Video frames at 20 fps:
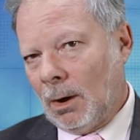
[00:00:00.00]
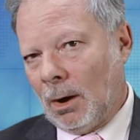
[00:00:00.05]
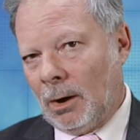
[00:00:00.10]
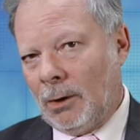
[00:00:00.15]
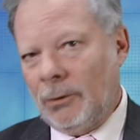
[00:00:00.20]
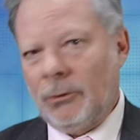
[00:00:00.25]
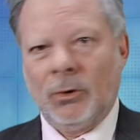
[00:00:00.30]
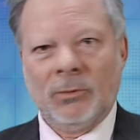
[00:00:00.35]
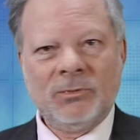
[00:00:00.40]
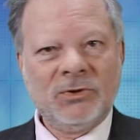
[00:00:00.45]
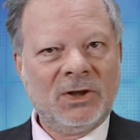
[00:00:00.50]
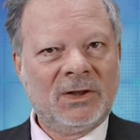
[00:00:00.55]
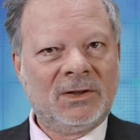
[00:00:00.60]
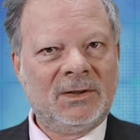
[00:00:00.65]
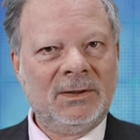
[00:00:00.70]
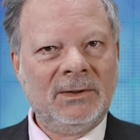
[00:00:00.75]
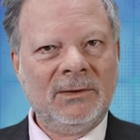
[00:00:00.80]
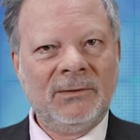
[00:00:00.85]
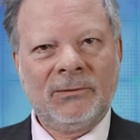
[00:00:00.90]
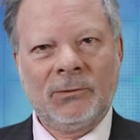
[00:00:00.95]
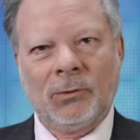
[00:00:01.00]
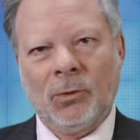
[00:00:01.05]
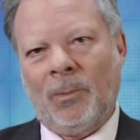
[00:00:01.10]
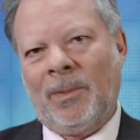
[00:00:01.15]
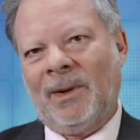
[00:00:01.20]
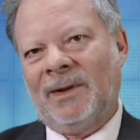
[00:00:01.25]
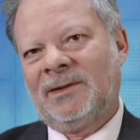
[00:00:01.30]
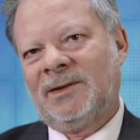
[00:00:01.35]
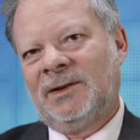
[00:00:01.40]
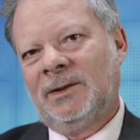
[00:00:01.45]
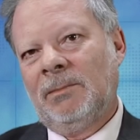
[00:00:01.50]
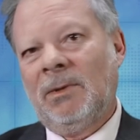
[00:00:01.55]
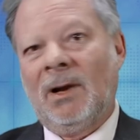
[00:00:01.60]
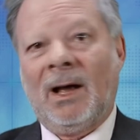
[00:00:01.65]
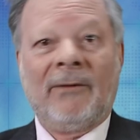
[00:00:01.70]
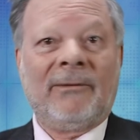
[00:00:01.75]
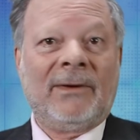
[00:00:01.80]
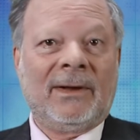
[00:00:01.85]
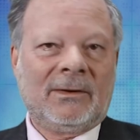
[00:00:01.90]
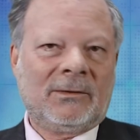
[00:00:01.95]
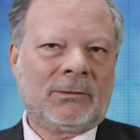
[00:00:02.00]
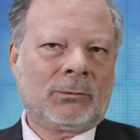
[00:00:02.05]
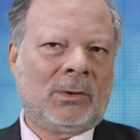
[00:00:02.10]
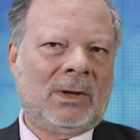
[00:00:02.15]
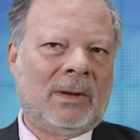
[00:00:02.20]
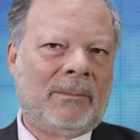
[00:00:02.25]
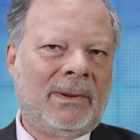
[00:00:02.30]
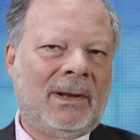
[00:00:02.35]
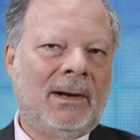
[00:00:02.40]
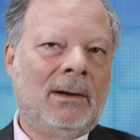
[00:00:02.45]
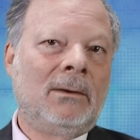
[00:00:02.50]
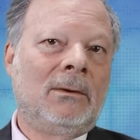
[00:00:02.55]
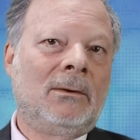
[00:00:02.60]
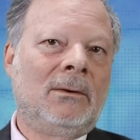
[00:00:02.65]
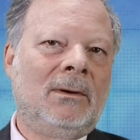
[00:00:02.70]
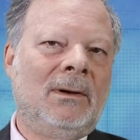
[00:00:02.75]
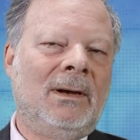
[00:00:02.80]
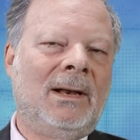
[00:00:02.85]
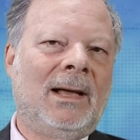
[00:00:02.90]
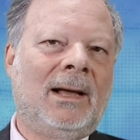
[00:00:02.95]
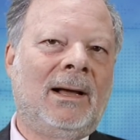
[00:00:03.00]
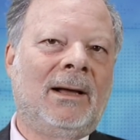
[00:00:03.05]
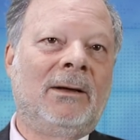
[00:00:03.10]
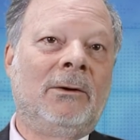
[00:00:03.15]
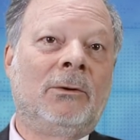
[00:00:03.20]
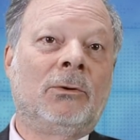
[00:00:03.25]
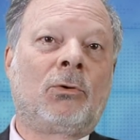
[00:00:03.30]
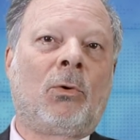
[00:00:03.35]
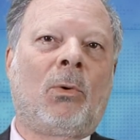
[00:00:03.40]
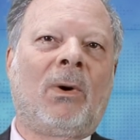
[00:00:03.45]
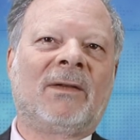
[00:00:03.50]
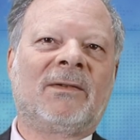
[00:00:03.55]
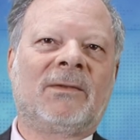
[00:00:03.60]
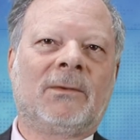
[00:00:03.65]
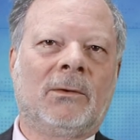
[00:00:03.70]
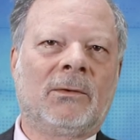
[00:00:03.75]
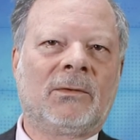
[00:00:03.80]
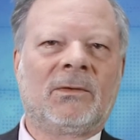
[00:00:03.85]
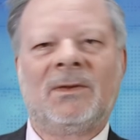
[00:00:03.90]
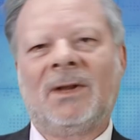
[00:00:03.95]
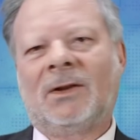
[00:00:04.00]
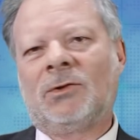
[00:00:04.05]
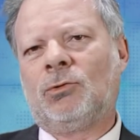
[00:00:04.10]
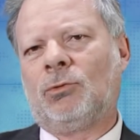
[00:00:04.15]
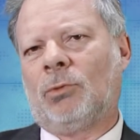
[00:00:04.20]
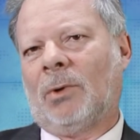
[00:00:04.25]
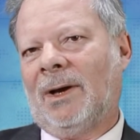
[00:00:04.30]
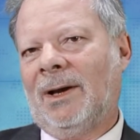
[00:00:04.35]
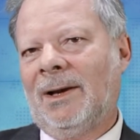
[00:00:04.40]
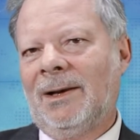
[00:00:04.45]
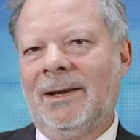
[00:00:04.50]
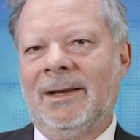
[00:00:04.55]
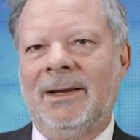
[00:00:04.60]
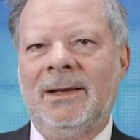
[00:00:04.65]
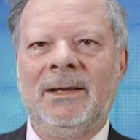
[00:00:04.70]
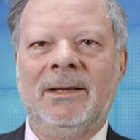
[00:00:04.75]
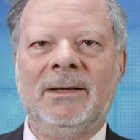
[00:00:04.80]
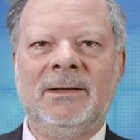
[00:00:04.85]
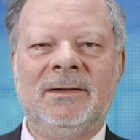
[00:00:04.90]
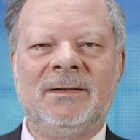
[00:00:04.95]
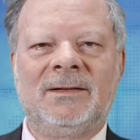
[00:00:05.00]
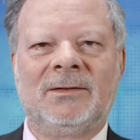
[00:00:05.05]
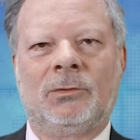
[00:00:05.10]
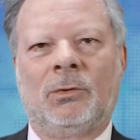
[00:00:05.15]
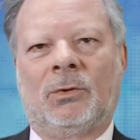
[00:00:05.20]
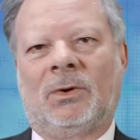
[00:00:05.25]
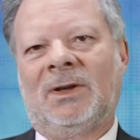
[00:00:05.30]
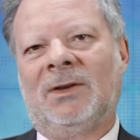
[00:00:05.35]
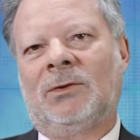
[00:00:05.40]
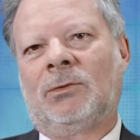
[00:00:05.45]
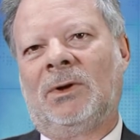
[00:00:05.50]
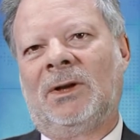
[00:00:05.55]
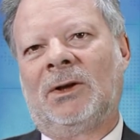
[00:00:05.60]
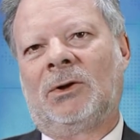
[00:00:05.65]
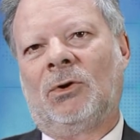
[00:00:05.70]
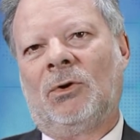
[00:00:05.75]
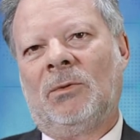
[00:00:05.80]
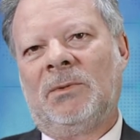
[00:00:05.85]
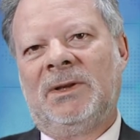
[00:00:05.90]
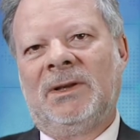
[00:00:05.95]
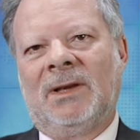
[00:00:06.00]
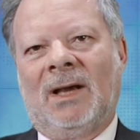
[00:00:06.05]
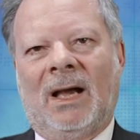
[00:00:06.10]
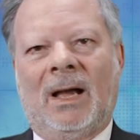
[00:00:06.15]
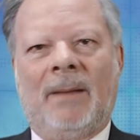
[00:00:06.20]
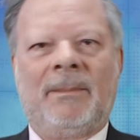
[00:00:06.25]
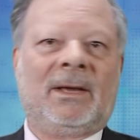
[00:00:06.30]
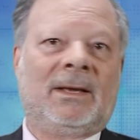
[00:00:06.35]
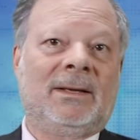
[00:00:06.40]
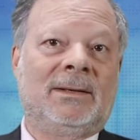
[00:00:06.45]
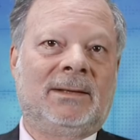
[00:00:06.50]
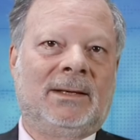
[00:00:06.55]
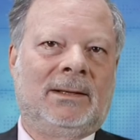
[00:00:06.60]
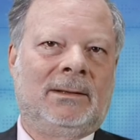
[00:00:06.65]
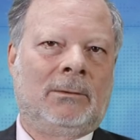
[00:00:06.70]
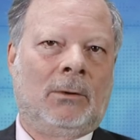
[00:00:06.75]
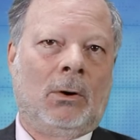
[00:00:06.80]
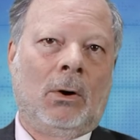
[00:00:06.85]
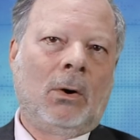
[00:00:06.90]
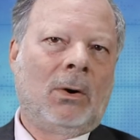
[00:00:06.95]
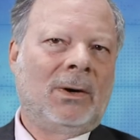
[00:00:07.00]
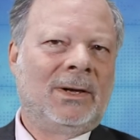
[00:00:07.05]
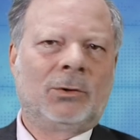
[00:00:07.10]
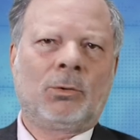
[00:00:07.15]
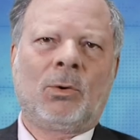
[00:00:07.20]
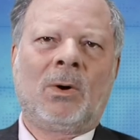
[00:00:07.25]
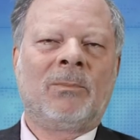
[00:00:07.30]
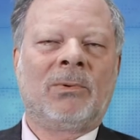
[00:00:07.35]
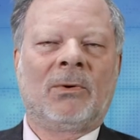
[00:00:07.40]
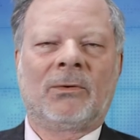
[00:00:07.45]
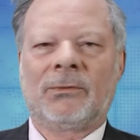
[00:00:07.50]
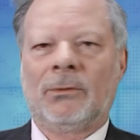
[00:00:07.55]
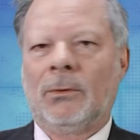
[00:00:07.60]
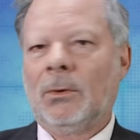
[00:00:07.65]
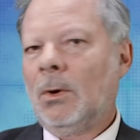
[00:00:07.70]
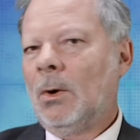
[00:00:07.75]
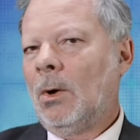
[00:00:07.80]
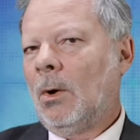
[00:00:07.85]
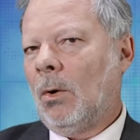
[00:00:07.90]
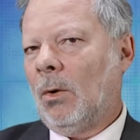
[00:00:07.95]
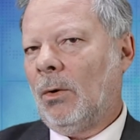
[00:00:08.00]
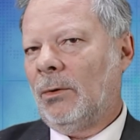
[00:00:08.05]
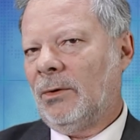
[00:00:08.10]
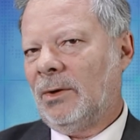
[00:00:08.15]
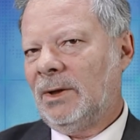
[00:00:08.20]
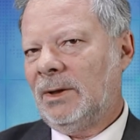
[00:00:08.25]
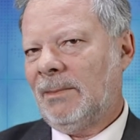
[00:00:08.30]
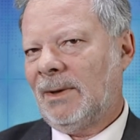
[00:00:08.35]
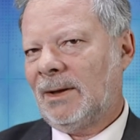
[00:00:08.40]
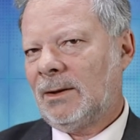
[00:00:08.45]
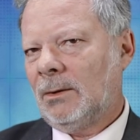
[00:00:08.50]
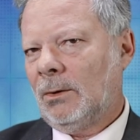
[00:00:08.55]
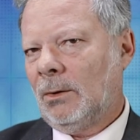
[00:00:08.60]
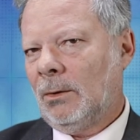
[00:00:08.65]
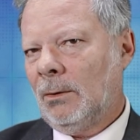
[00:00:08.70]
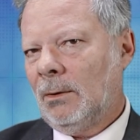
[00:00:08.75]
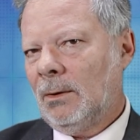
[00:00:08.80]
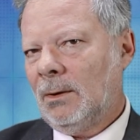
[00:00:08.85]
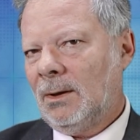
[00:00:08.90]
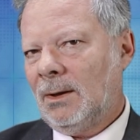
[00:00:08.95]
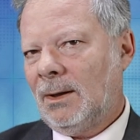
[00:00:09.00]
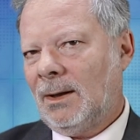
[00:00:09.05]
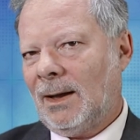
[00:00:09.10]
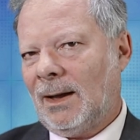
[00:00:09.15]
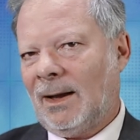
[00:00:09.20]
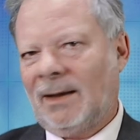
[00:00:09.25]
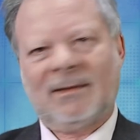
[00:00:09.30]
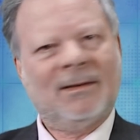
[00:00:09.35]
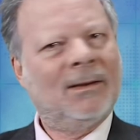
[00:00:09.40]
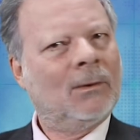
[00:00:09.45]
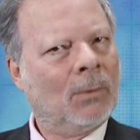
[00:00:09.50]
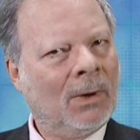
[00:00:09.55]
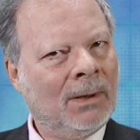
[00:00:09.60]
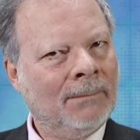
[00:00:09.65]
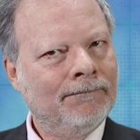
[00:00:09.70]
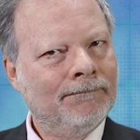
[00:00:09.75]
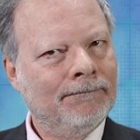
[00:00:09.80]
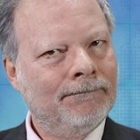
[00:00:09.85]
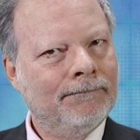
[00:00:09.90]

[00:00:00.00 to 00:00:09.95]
Un objectif compatible avec ce qu'on appelle la croissance naturelle et historique de l'économie américaine. Or, les 3%, on en est maintenant assez loin.